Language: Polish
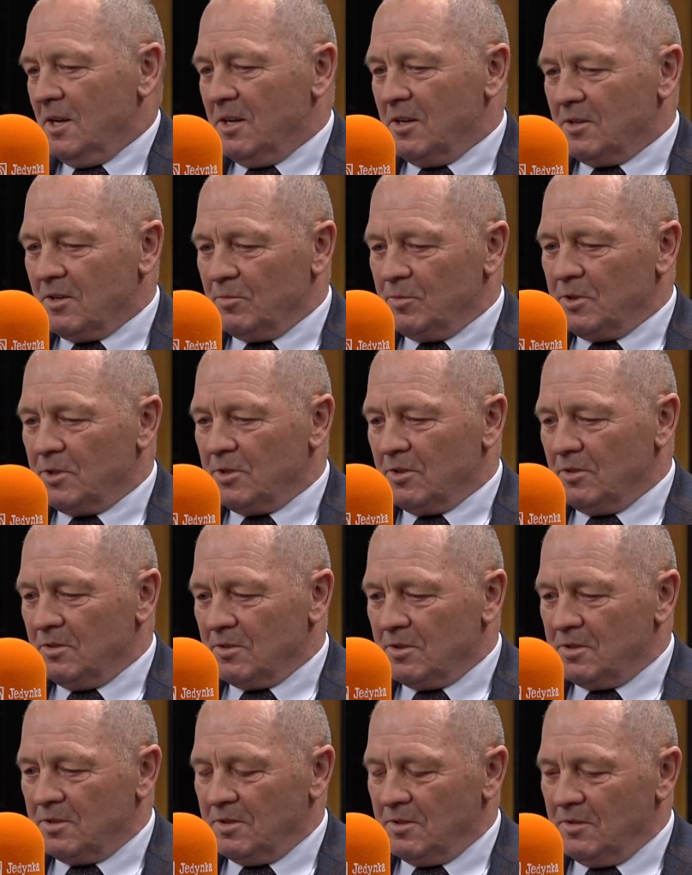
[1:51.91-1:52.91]
Robi to
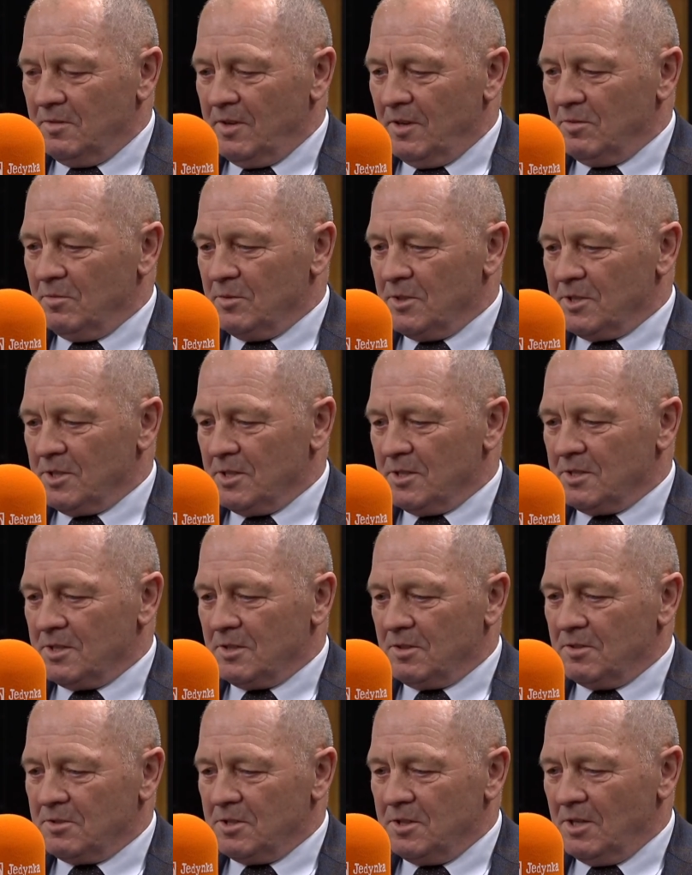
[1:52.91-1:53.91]
od wielu miesięcy
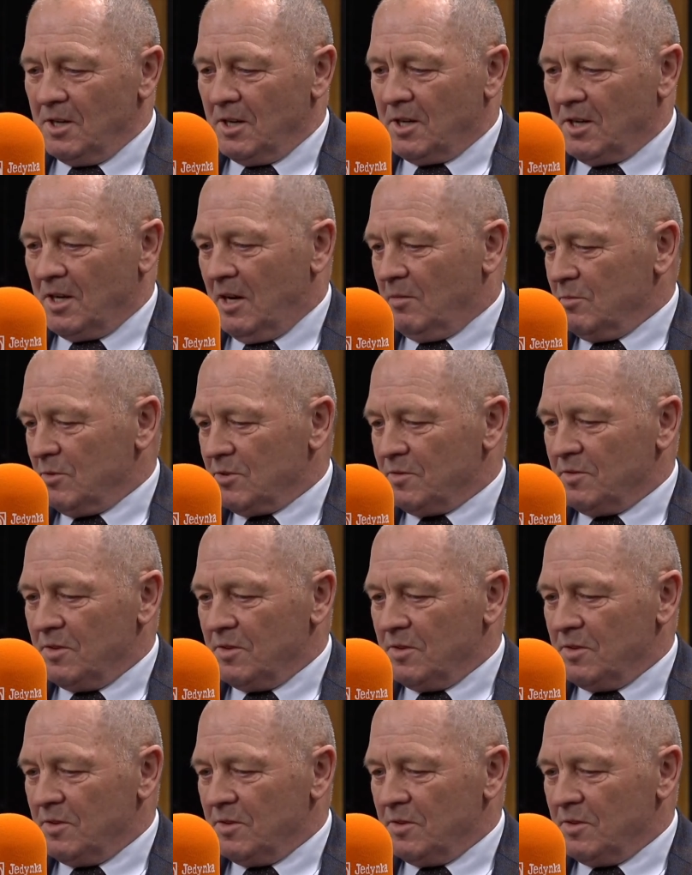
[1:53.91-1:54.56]
Kosiniak-Kamysz.